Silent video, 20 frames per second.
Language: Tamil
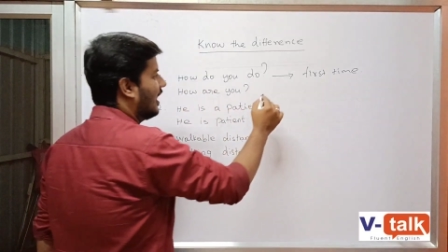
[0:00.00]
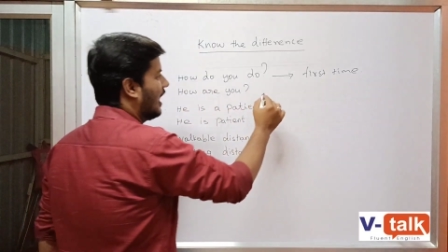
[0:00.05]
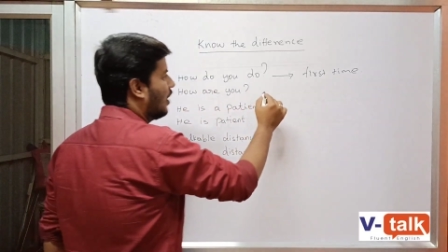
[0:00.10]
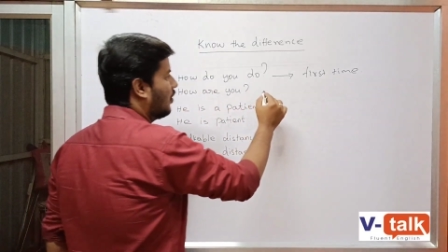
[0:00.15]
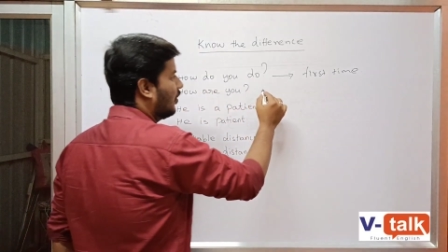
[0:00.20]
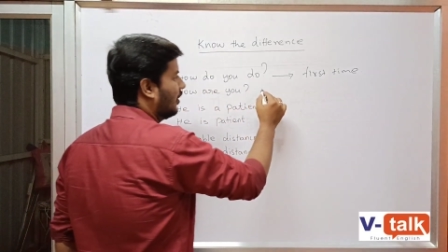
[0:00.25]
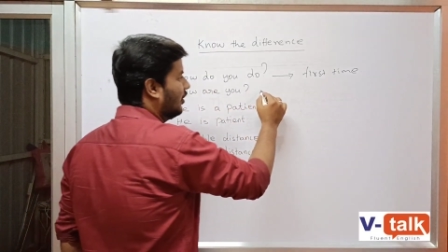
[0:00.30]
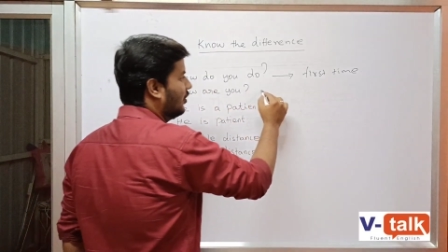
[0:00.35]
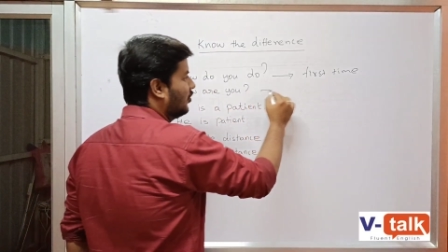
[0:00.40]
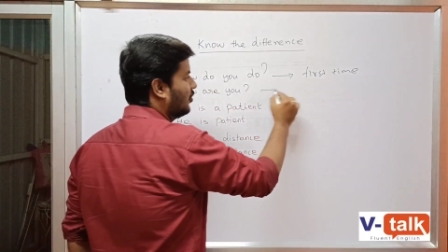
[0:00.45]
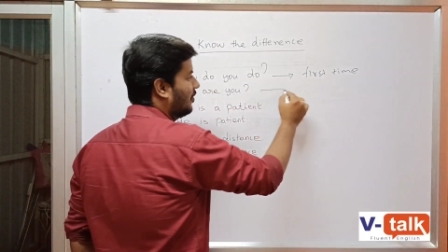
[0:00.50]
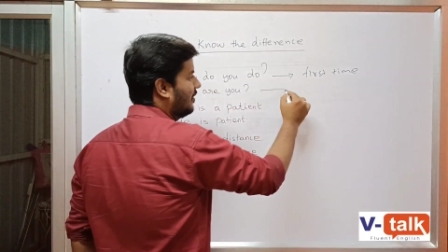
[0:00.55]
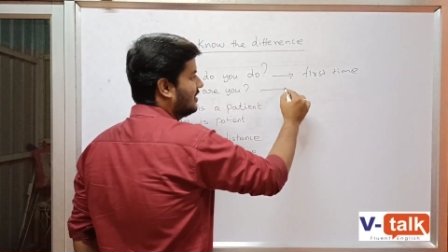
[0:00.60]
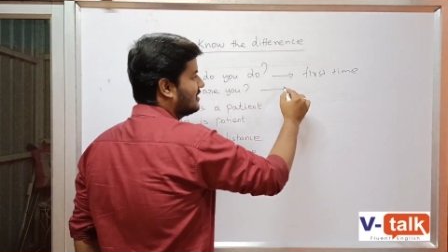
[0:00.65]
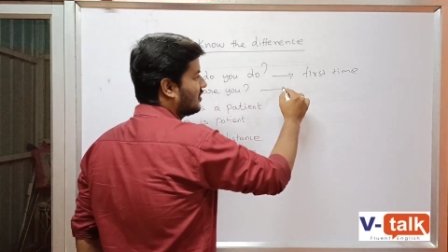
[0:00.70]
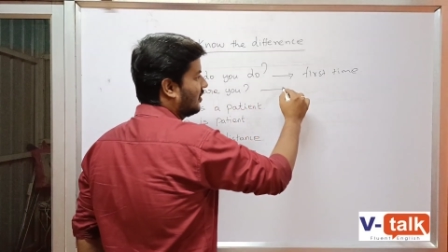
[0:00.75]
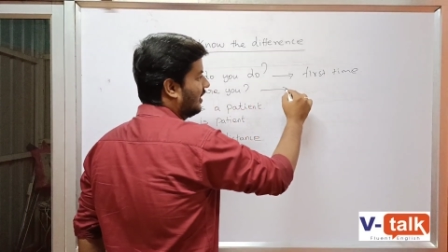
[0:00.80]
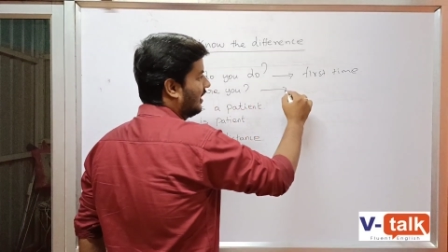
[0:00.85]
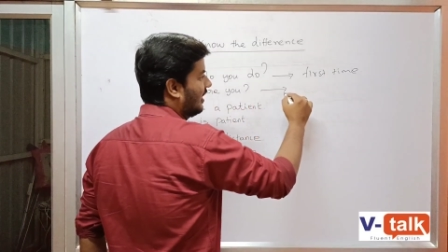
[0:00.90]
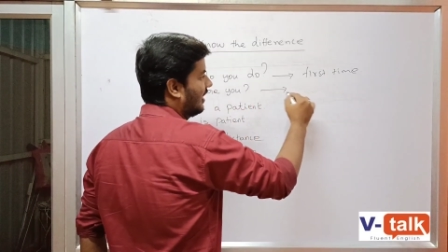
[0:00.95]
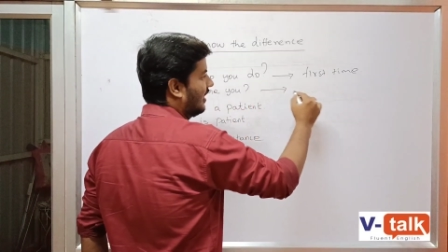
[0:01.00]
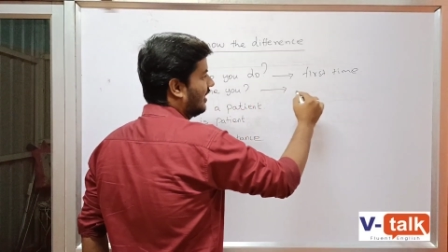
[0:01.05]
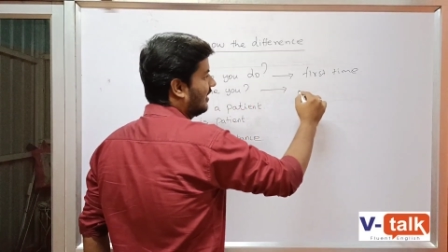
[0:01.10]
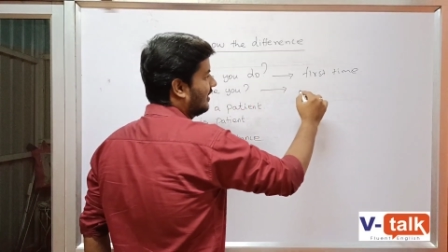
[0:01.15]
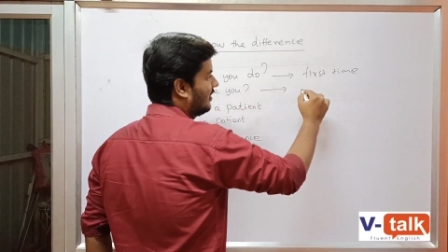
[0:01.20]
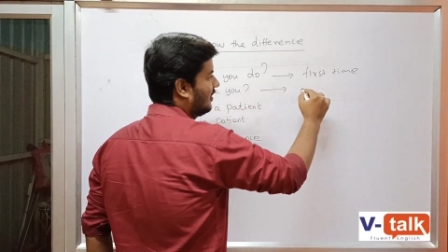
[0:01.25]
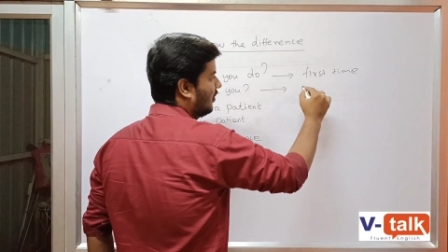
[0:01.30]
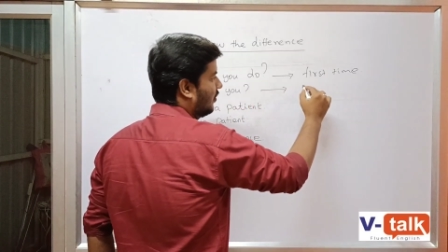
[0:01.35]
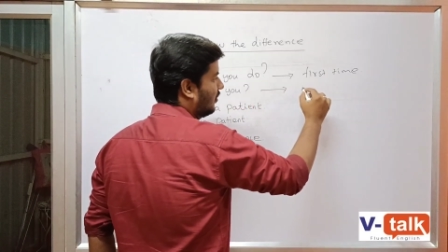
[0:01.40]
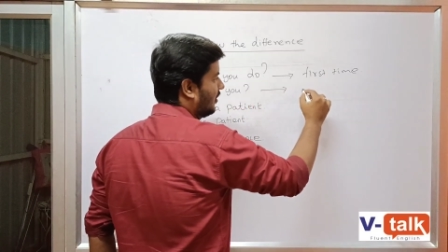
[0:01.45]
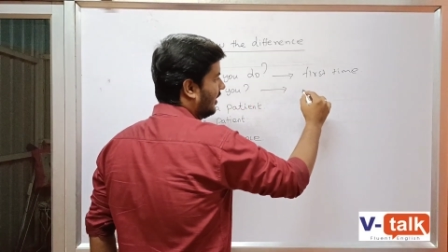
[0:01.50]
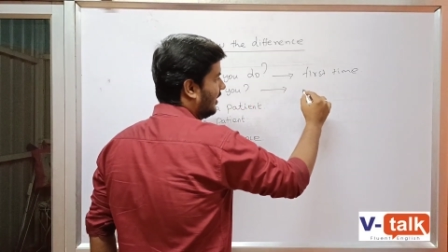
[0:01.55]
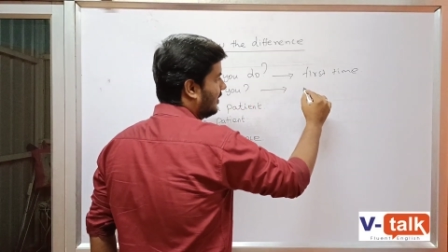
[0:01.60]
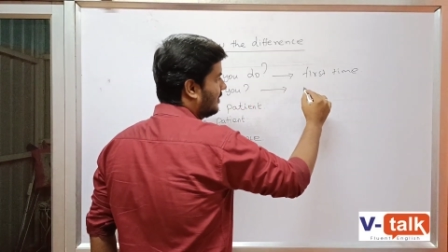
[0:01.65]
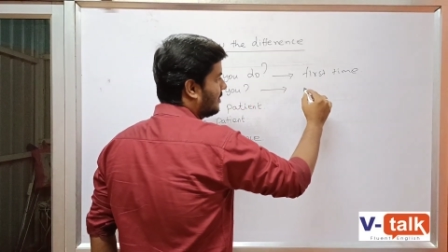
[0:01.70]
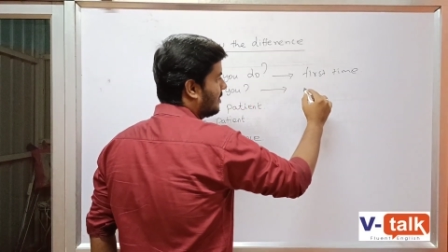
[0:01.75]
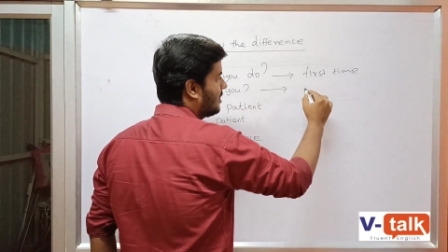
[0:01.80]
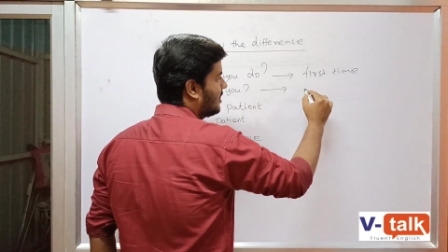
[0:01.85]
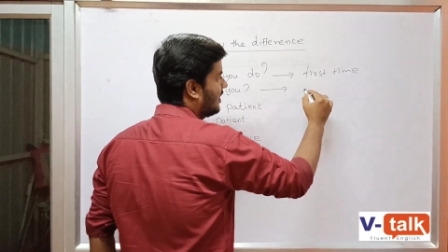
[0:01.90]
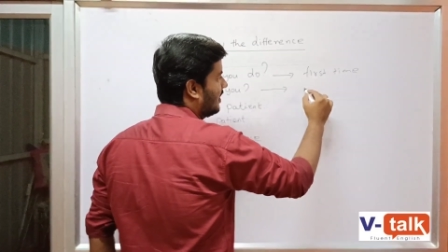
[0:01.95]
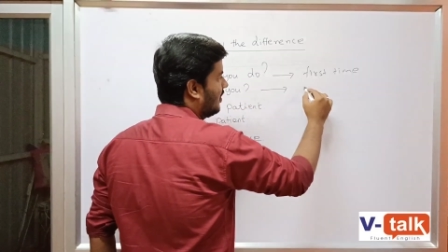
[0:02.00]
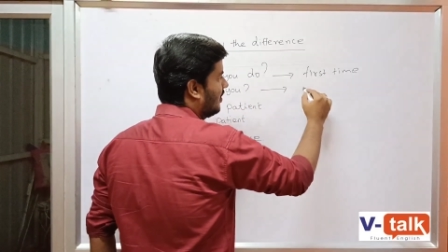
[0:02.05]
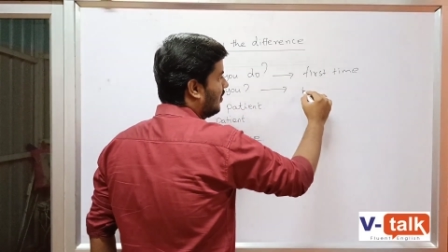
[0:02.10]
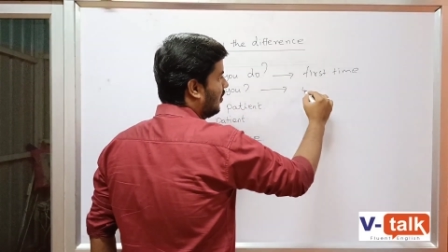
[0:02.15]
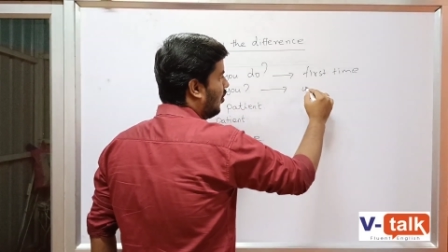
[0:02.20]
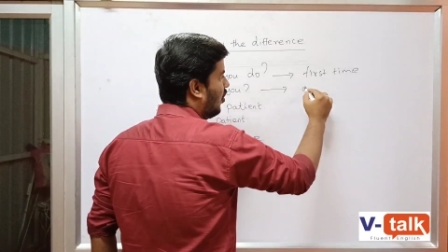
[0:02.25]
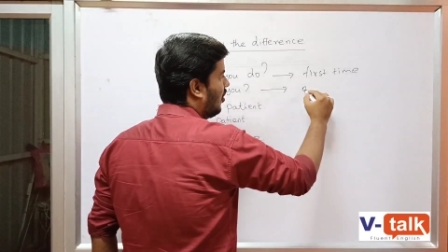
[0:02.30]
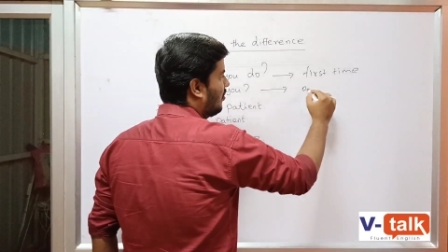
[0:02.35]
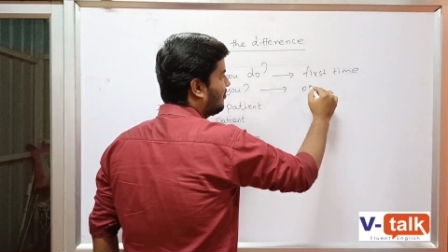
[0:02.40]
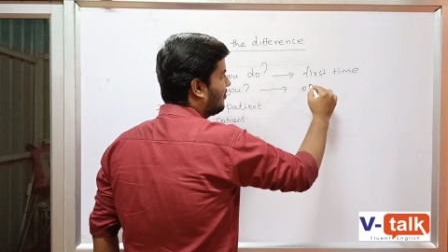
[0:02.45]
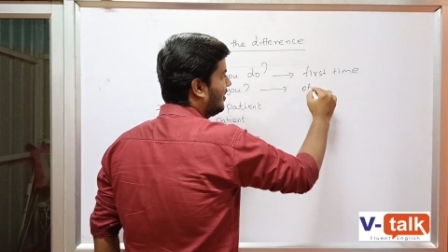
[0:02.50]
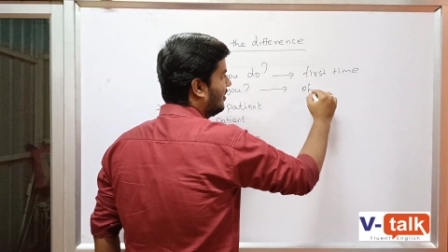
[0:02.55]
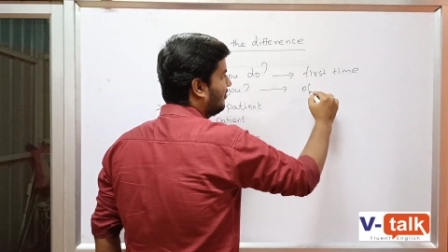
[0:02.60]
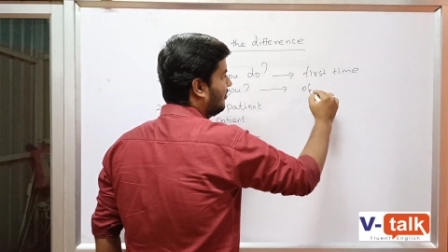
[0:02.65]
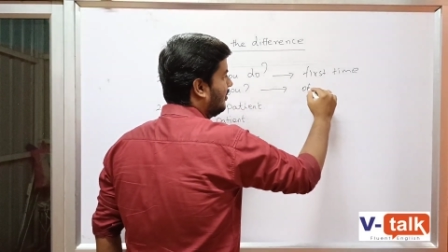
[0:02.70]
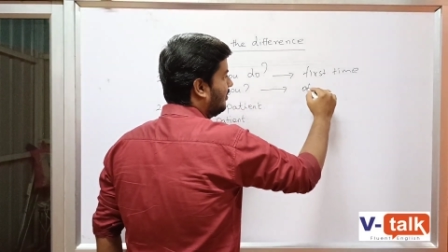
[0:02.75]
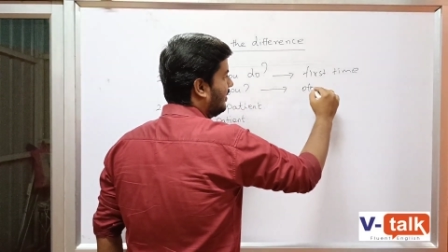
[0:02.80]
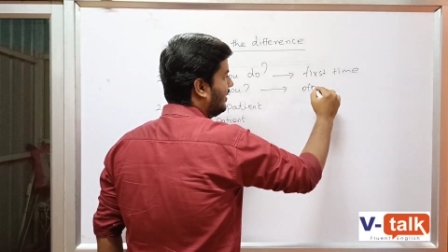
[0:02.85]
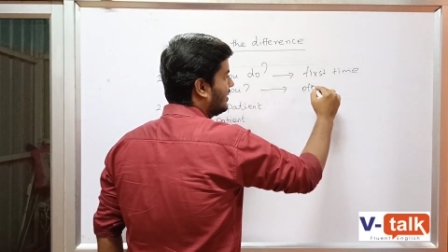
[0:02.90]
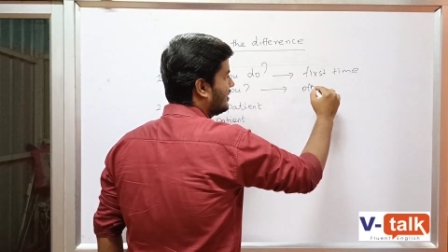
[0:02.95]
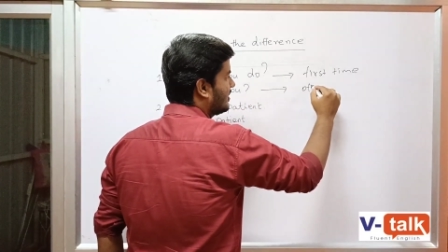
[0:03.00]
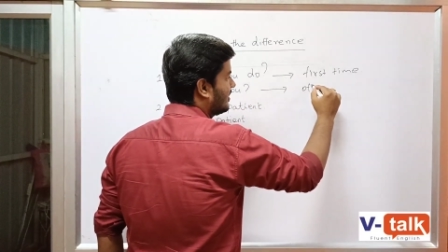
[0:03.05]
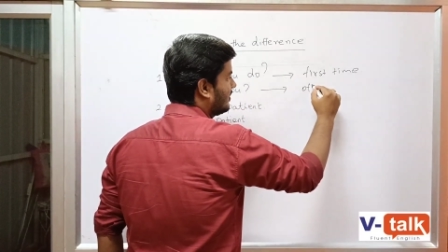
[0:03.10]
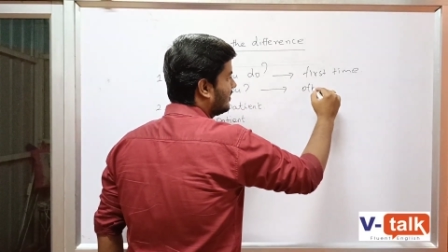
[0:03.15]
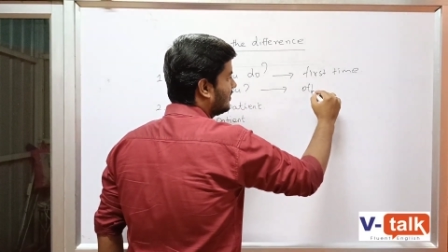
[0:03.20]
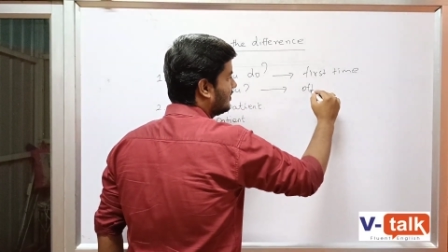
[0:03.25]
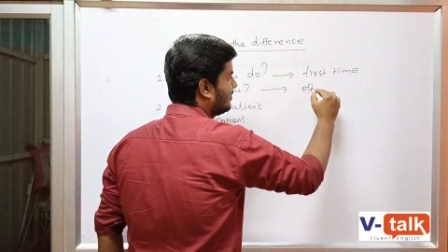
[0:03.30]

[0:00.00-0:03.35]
ஹவ் யூ அப்படின்னு சொல்லிக்கலாம் ஓகே ஆஃபன் வி மீட்